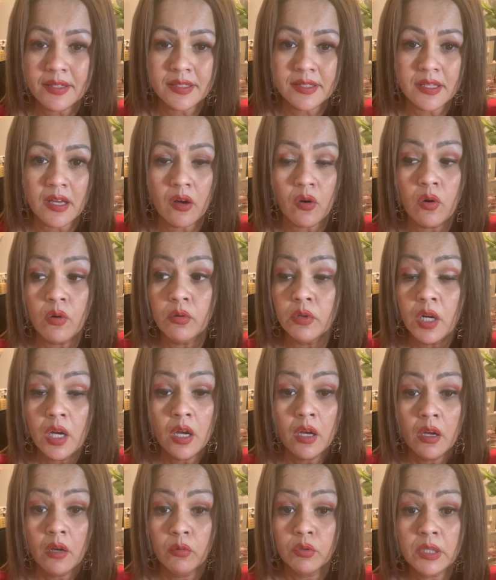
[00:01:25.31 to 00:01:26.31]
Sea con
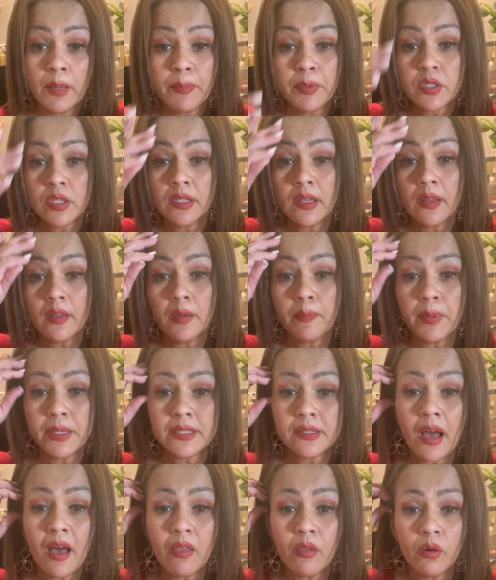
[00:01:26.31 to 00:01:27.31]
una persona del
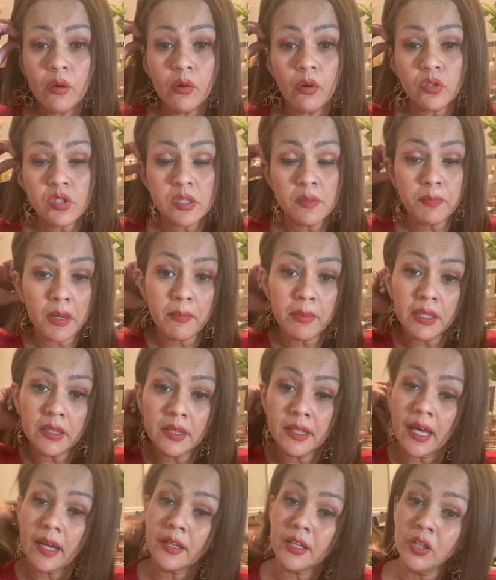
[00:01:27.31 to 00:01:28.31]
pasado o
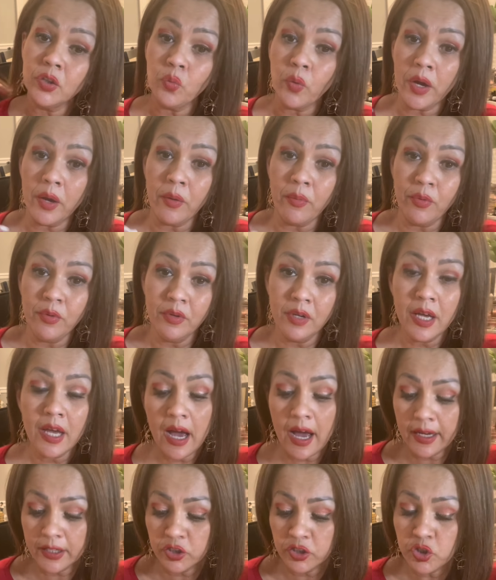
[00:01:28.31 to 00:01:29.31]
simplemente alguien nuevo.
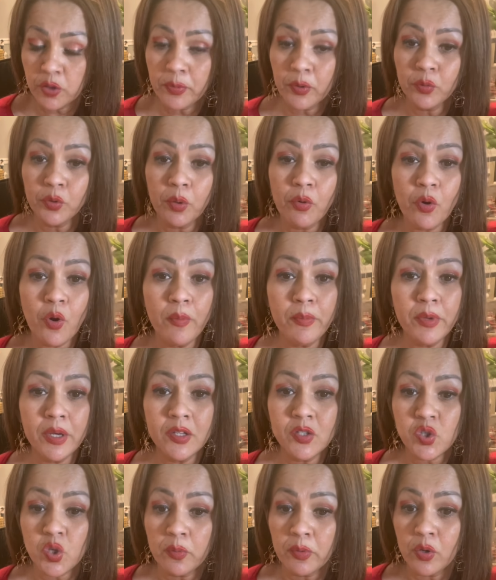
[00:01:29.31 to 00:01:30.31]
Aquí yo veo un nuevo
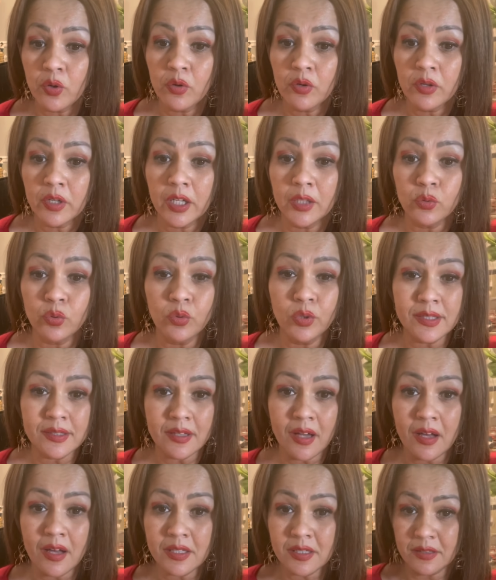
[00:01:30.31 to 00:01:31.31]
comienzo, veo que tú
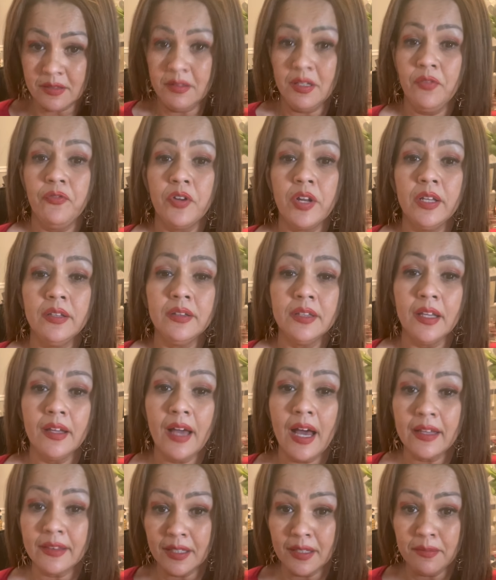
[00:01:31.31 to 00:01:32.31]
estás de frente
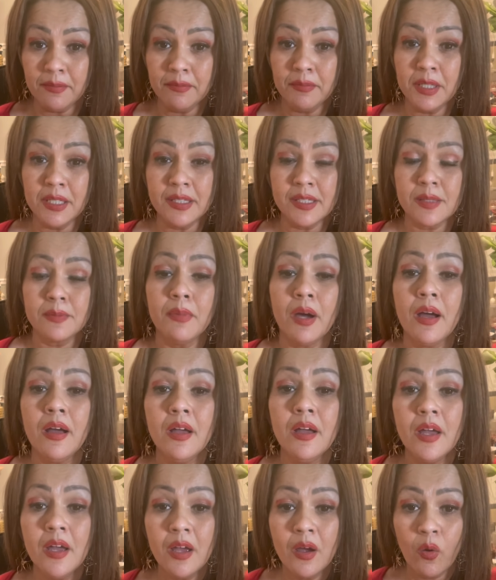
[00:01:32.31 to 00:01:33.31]
a ti misma
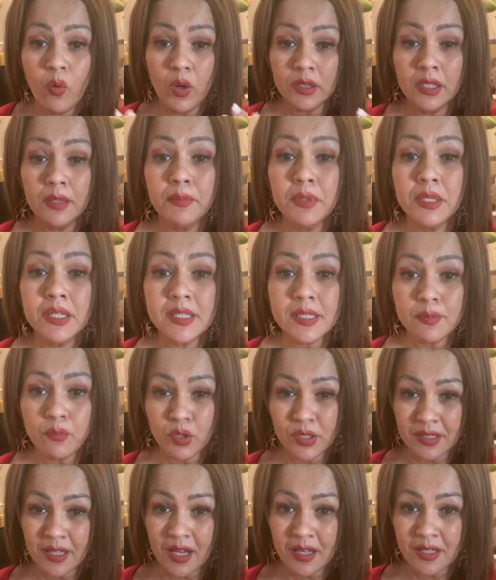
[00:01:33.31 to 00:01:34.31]
o a ti mismo,
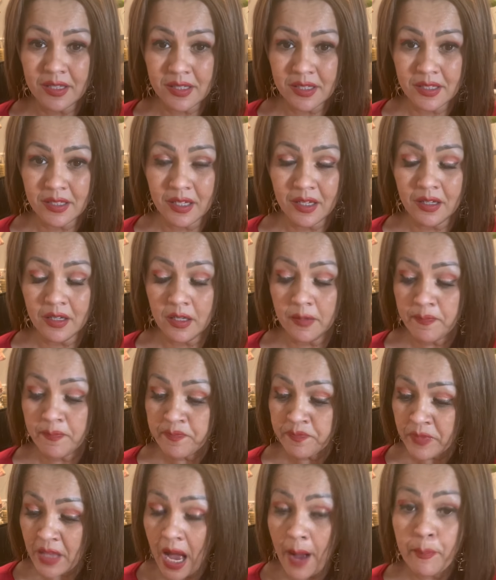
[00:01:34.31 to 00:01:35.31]
estás eh,
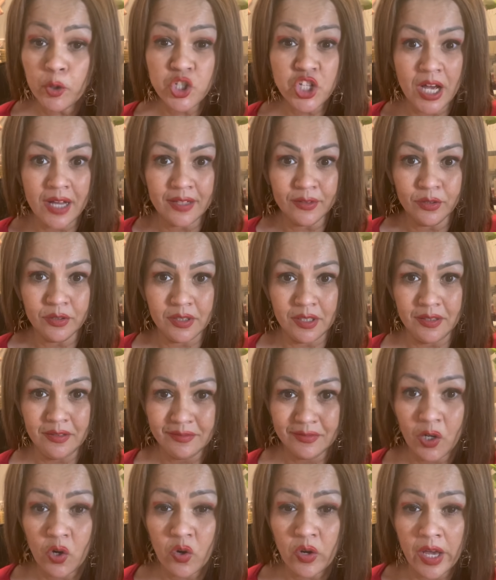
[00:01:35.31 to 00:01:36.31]
apoyándote,
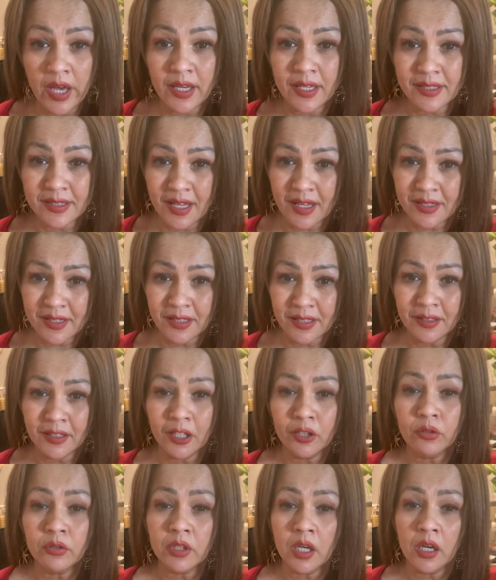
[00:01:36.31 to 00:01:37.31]
¿ok? Estás
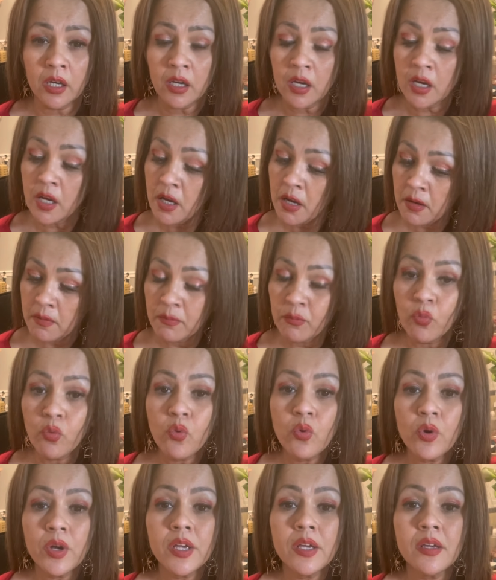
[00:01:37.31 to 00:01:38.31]
sintiéndote
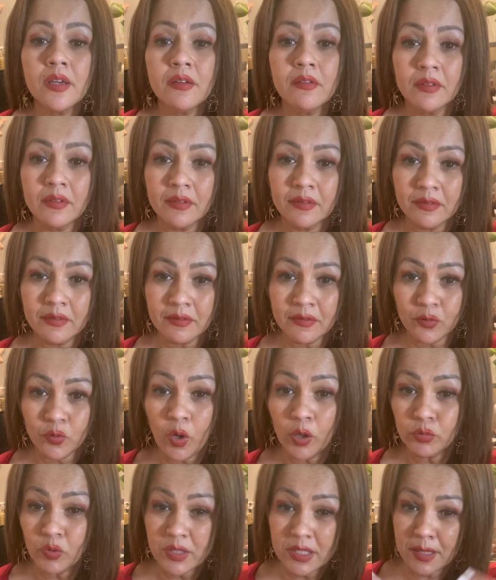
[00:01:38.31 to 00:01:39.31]
muy, tu
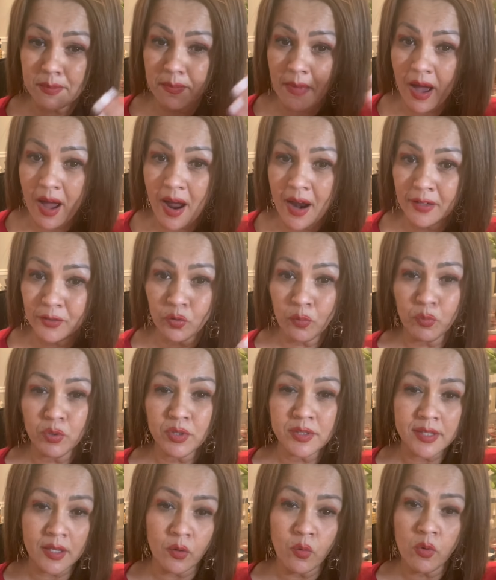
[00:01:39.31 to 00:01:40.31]
autoestima alto, muy
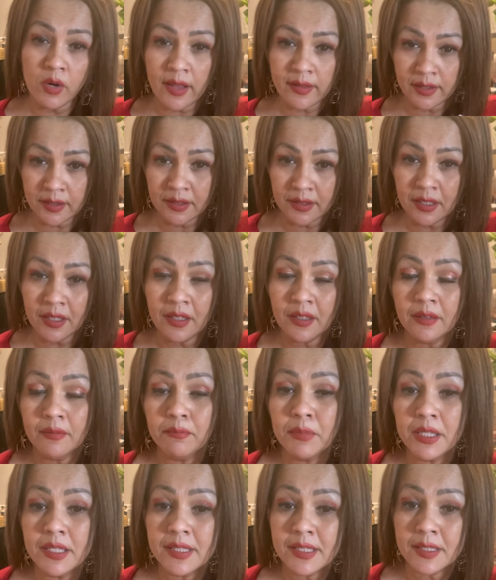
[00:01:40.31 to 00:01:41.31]
segura de ti
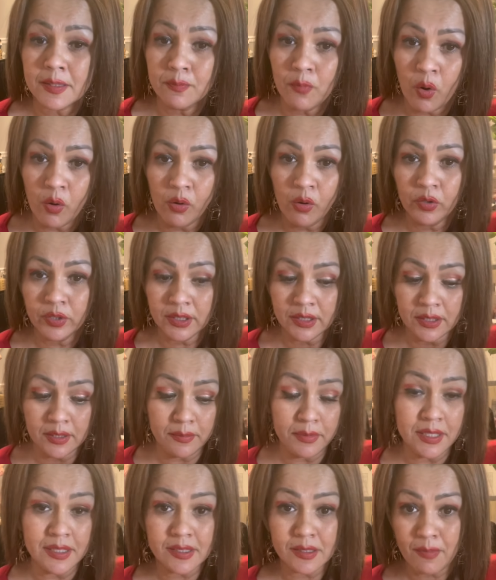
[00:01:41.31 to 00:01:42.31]
mismo o de ti
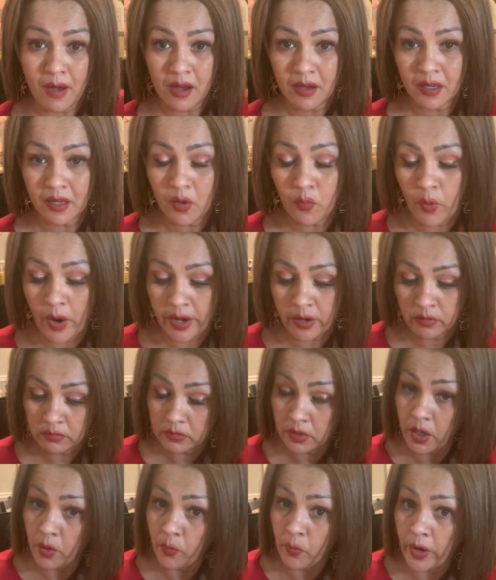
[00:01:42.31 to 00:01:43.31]
misma. Qué bueno,
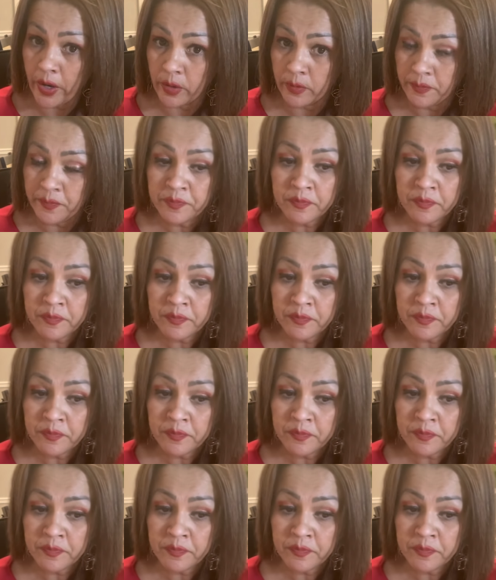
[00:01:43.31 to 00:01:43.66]
qué bueno.